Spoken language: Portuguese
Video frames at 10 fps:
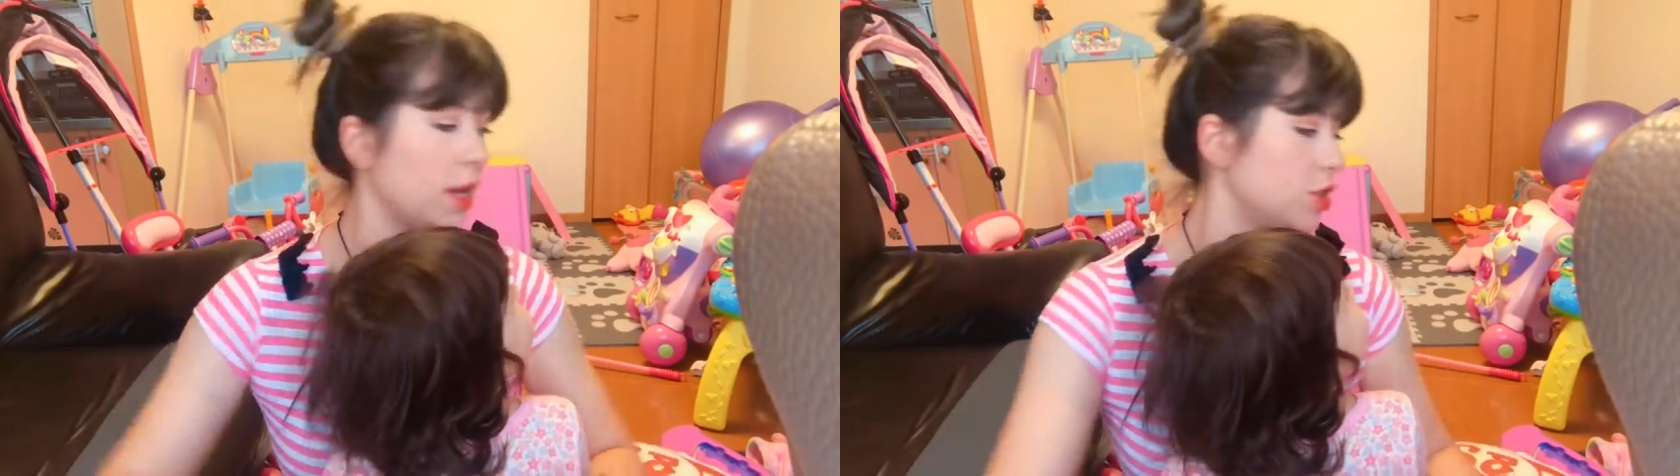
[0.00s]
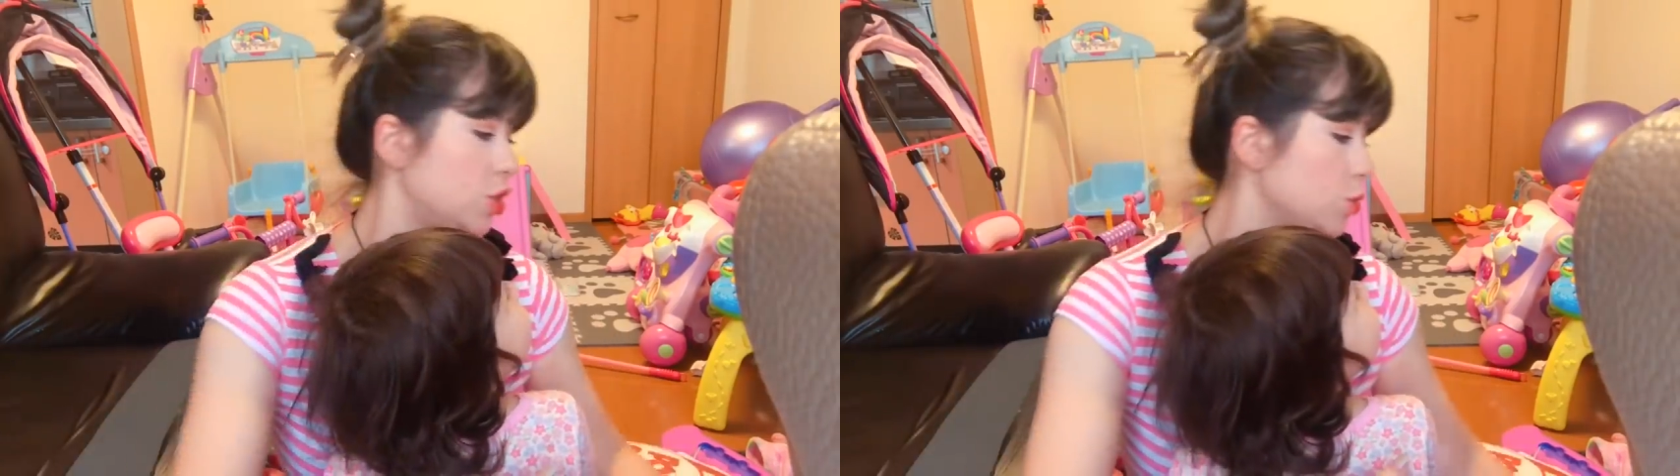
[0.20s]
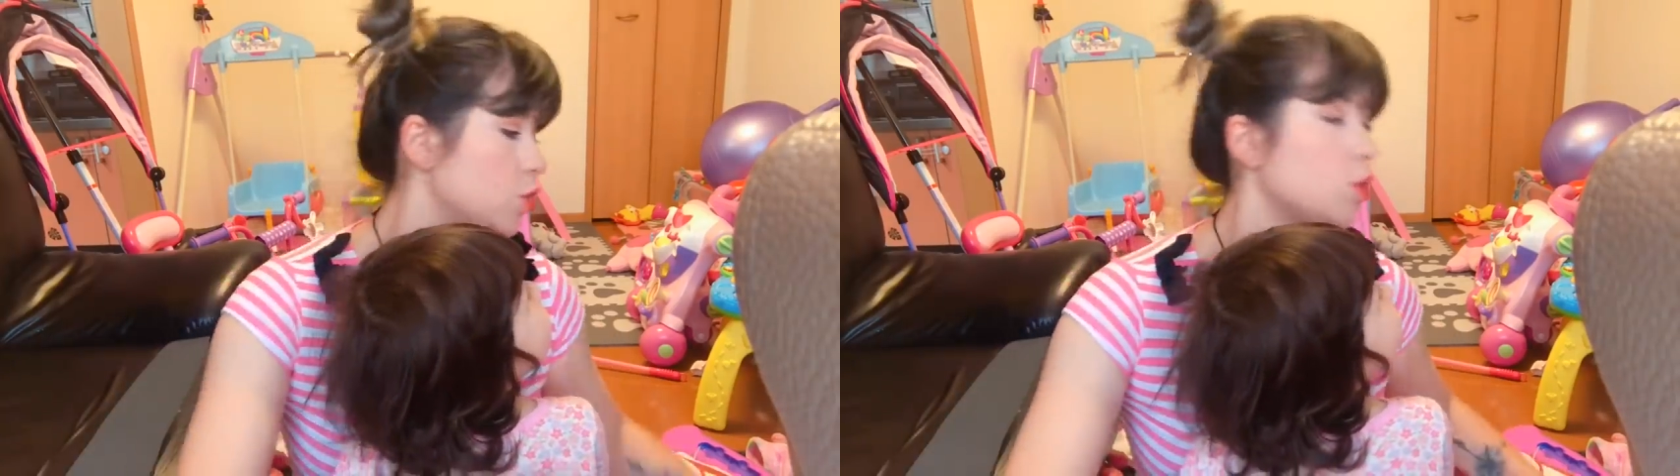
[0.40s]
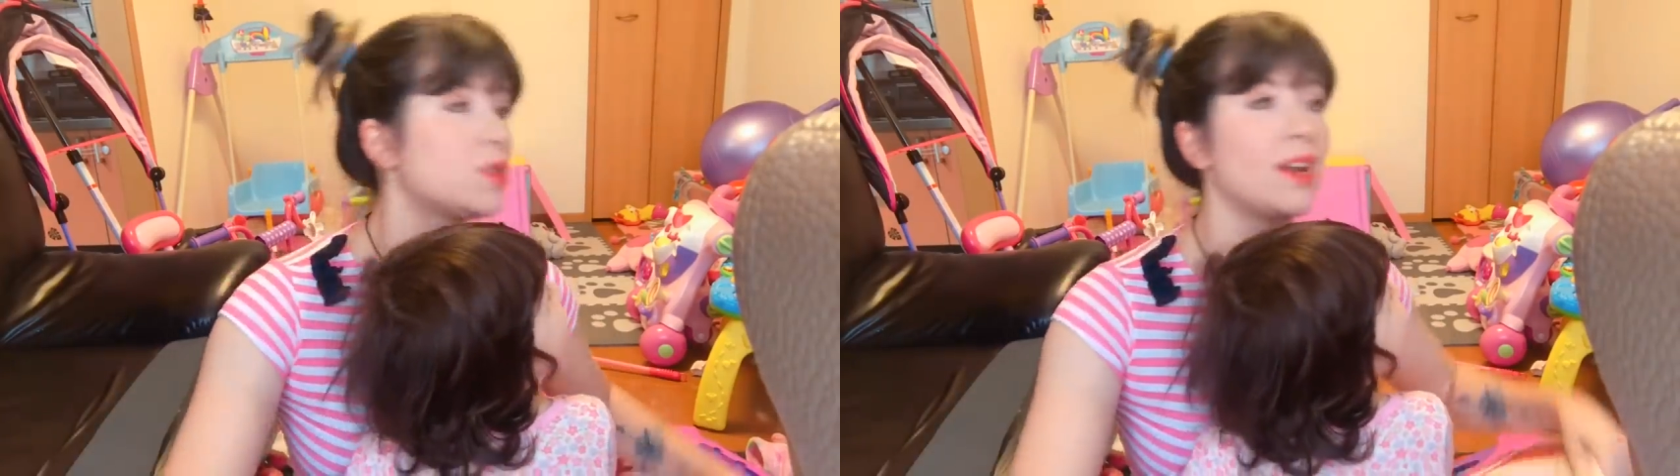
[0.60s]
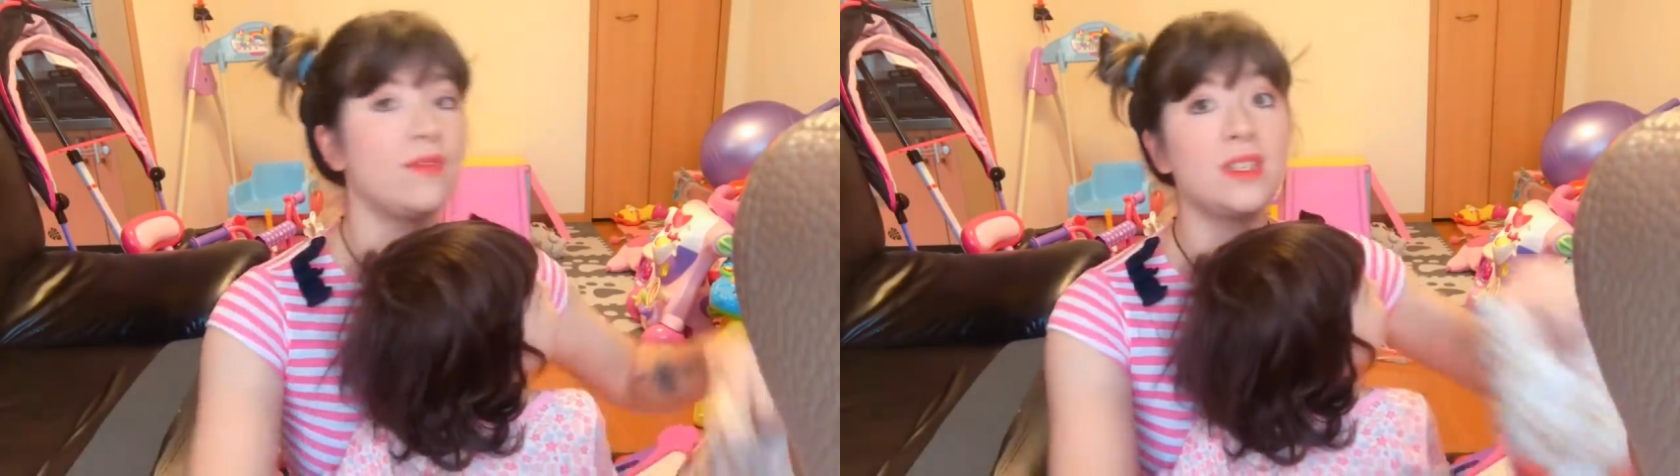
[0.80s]
a gente usou os
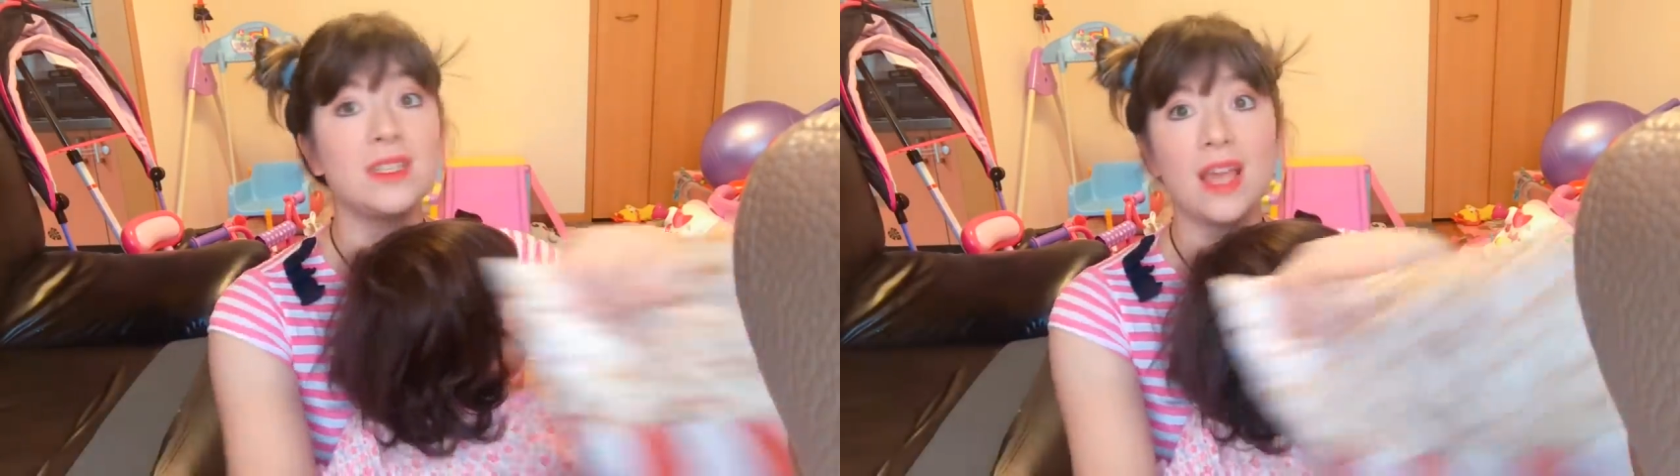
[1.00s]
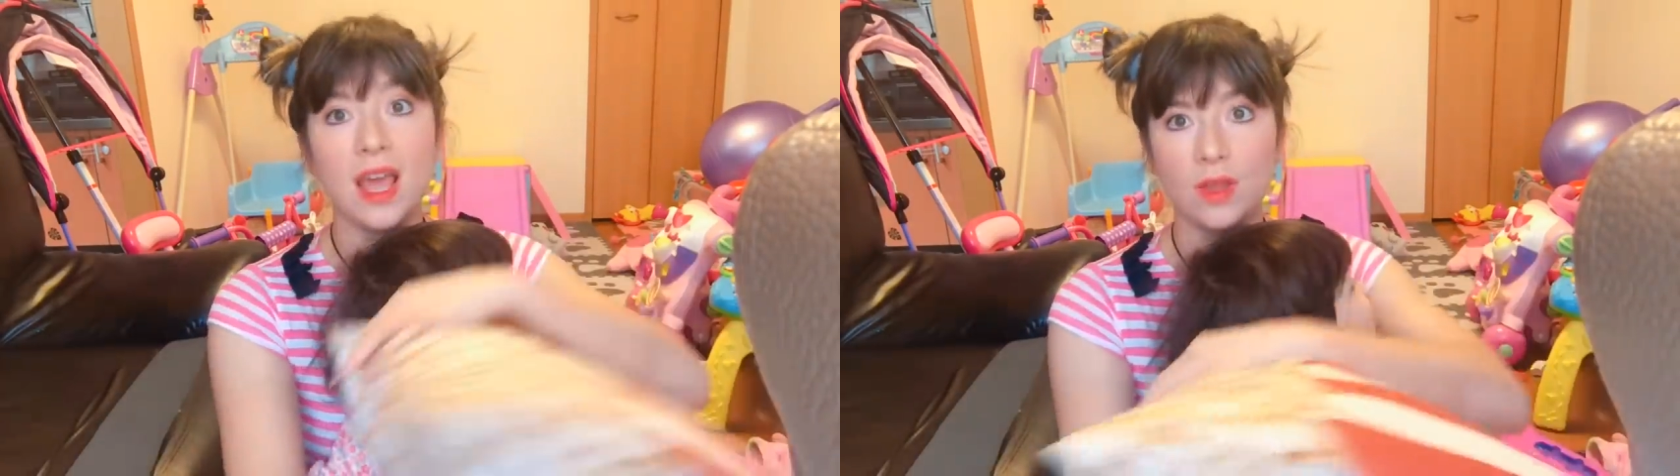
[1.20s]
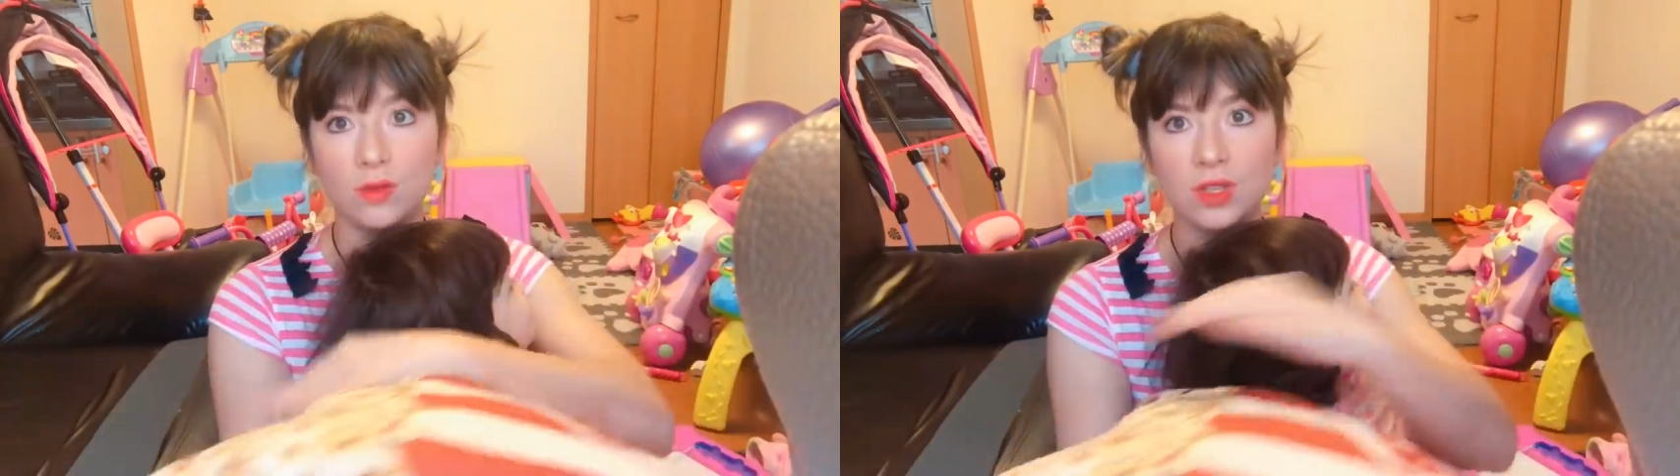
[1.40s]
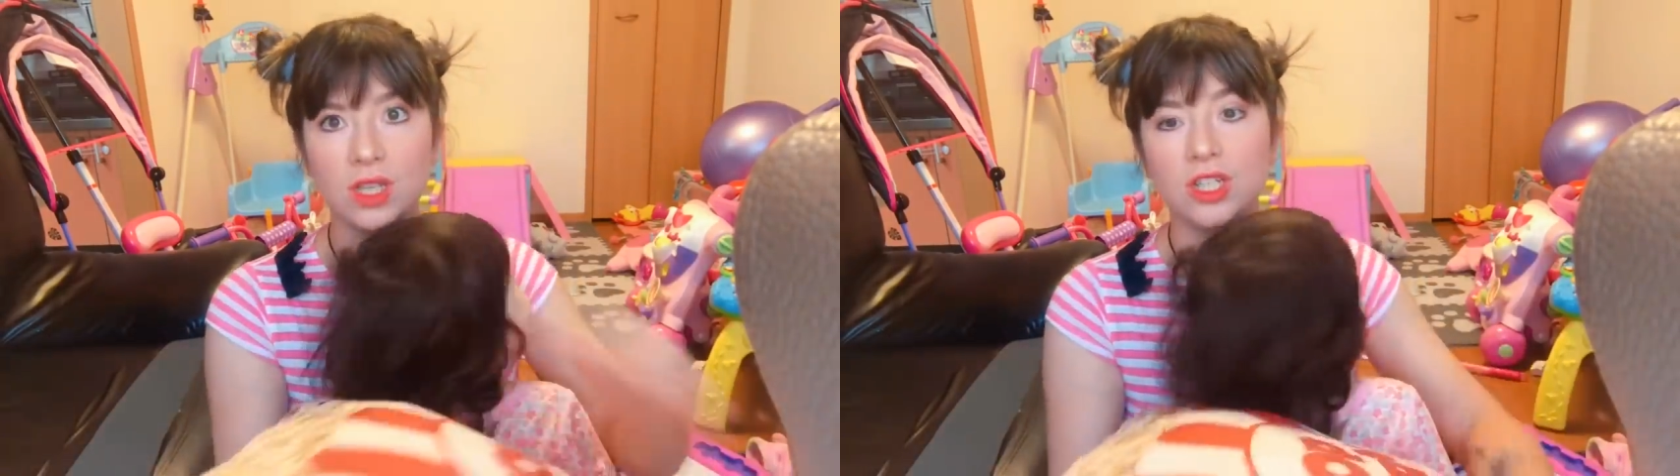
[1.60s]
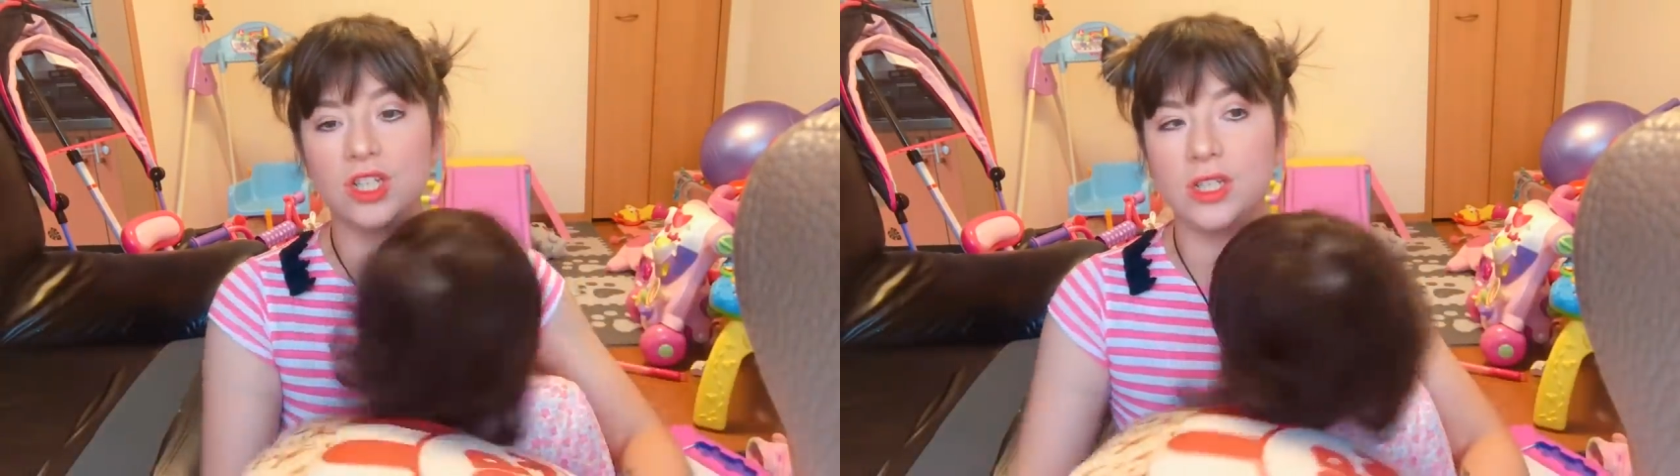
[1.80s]
travesseiros
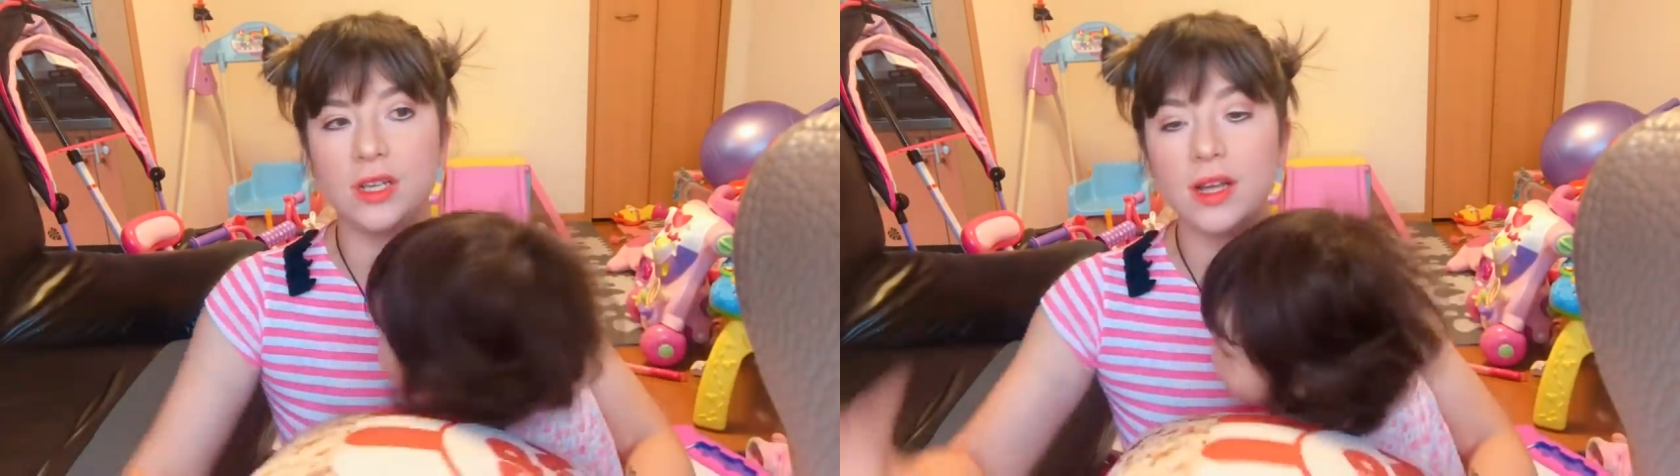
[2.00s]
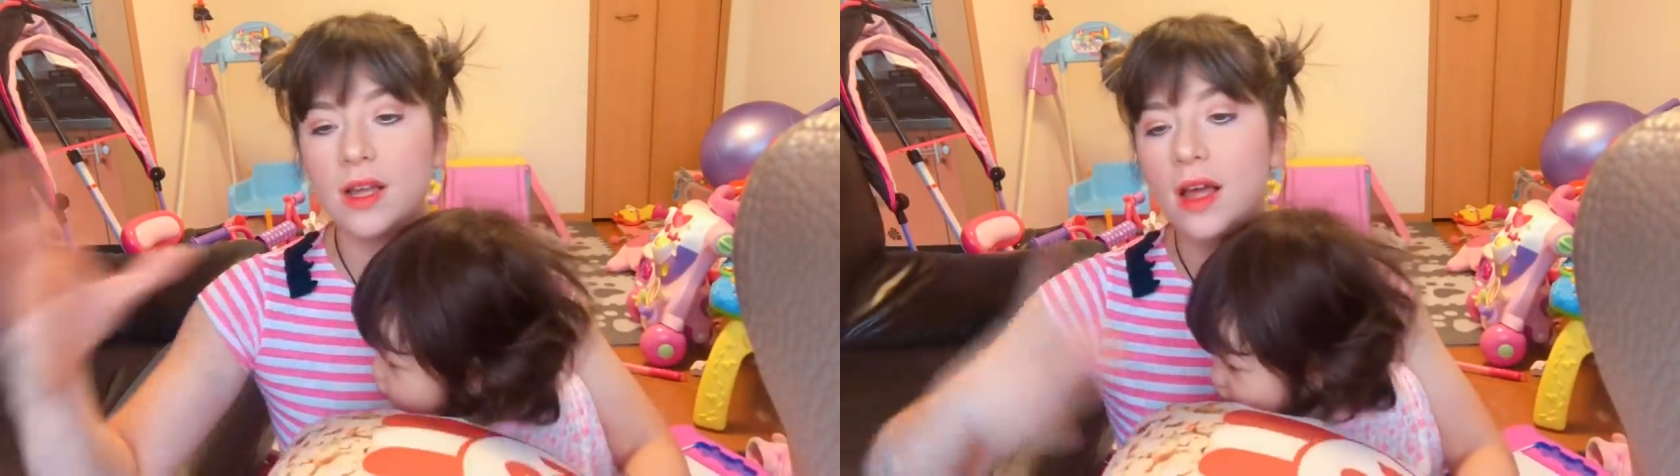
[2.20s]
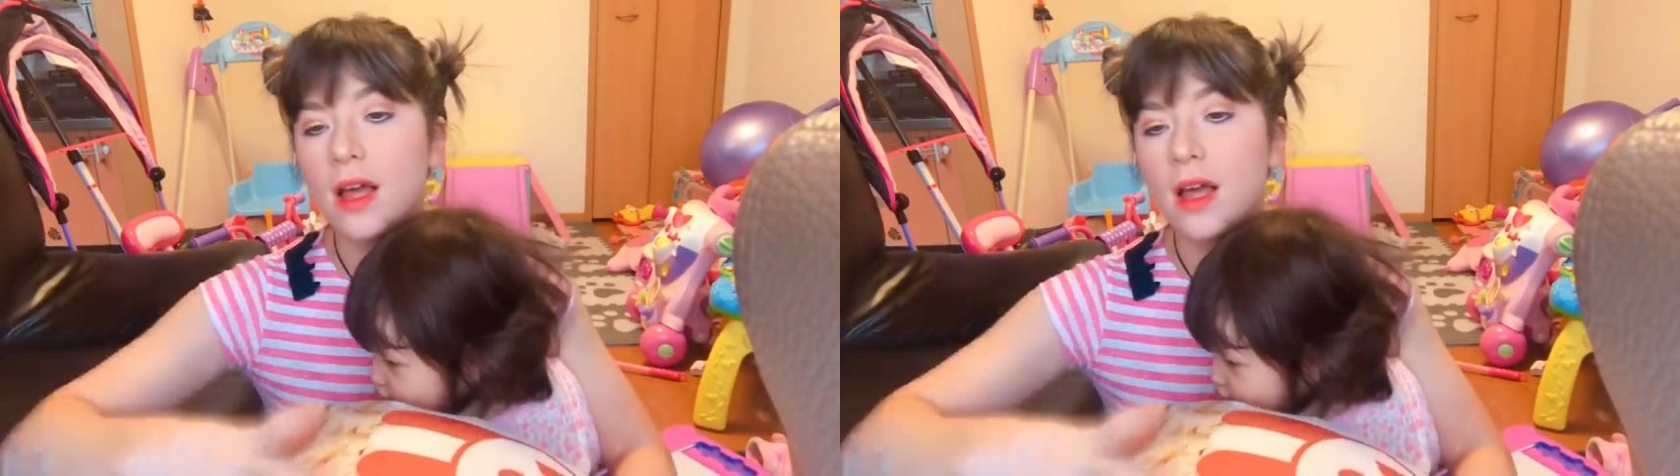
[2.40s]
que tinha